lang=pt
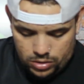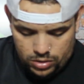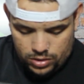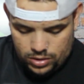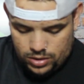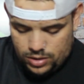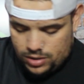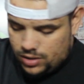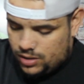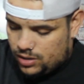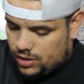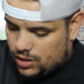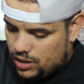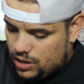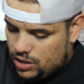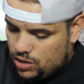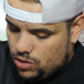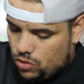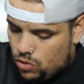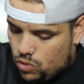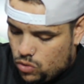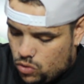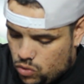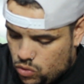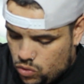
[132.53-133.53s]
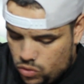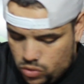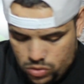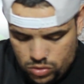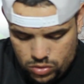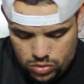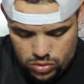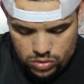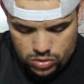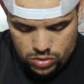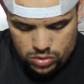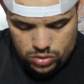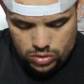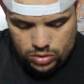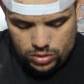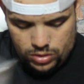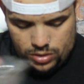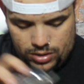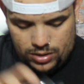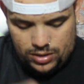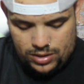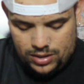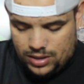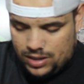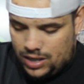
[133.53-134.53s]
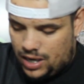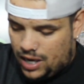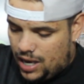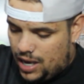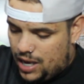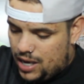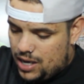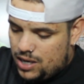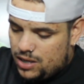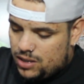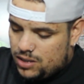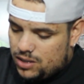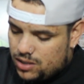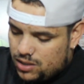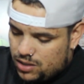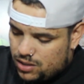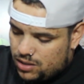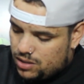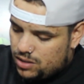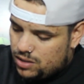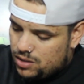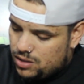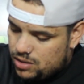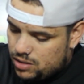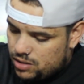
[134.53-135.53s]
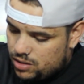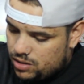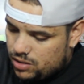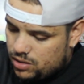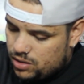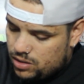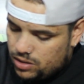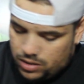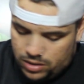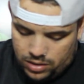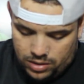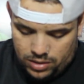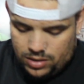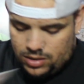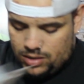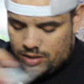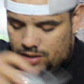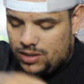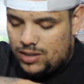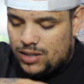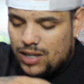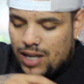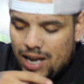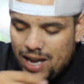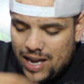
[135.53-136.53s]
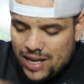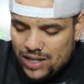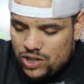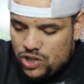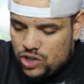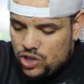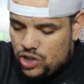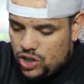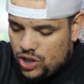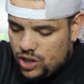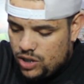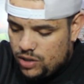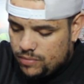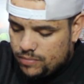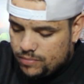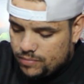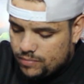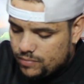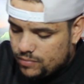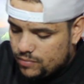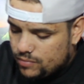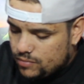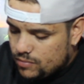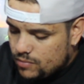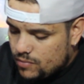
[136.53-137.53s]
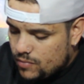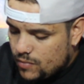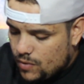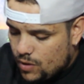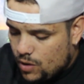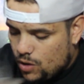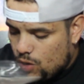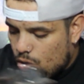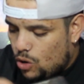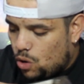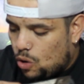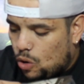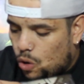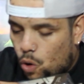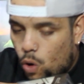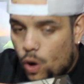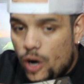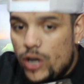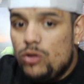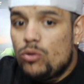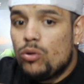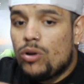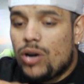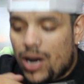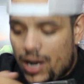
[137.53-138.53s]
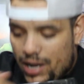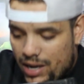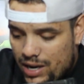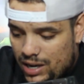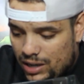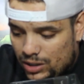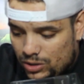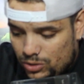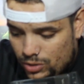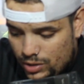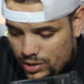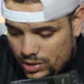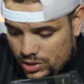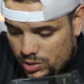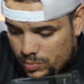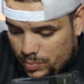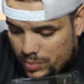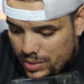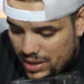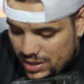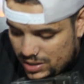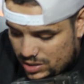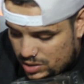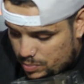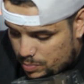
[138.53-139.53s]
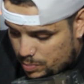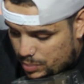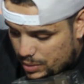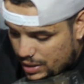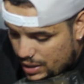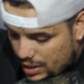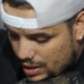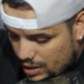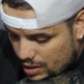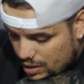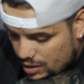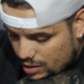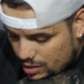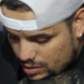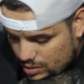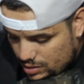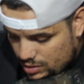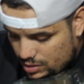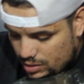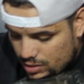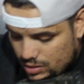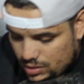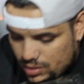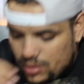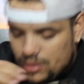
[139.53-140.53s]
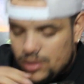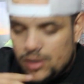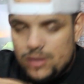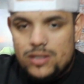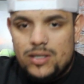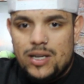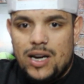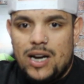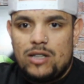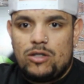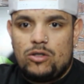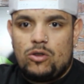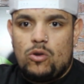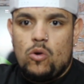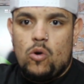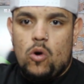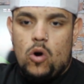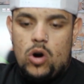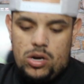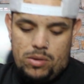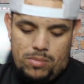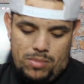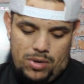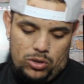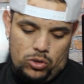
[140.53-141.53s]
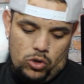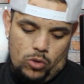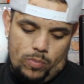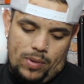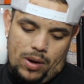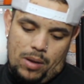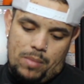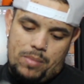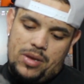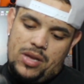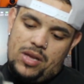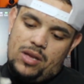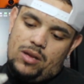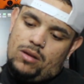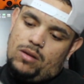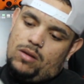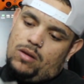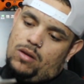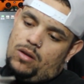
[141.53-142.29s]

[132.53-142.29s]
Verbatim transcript: cinco, seis, sete, oito carregadores de PSP, certo? Que o Rony mandou pra mim.